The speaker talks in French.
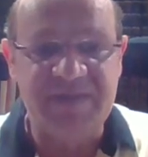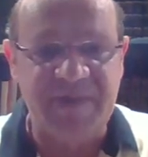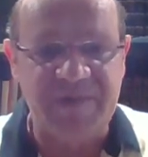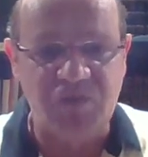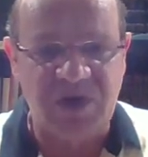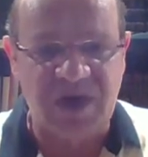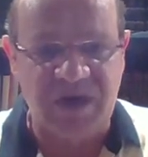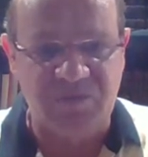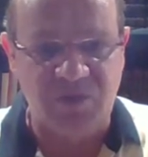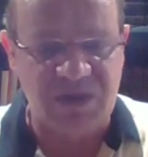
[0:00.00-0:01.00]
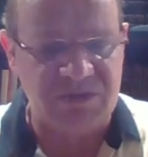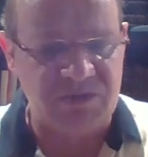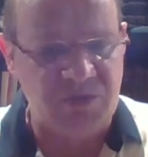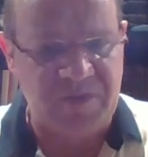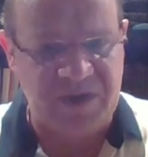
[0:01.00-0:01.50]
pas mon cas à moi,
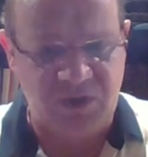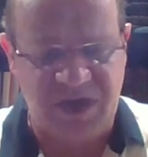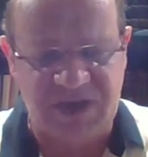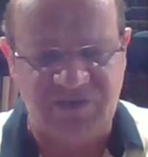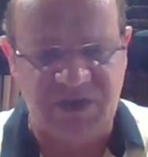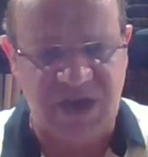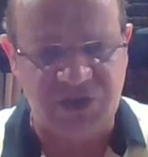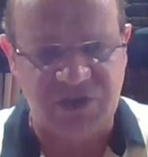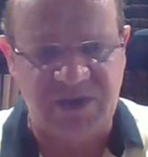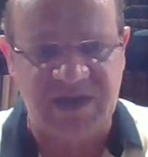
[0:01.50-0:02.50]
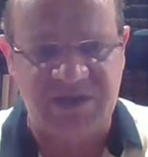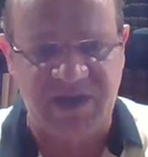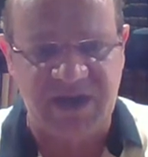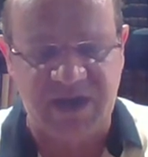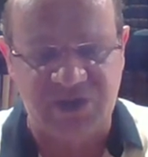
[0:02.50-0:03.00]
non pas que Hazvi
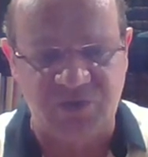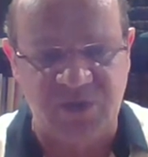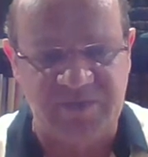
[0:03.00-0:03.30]
Haïla, je m'en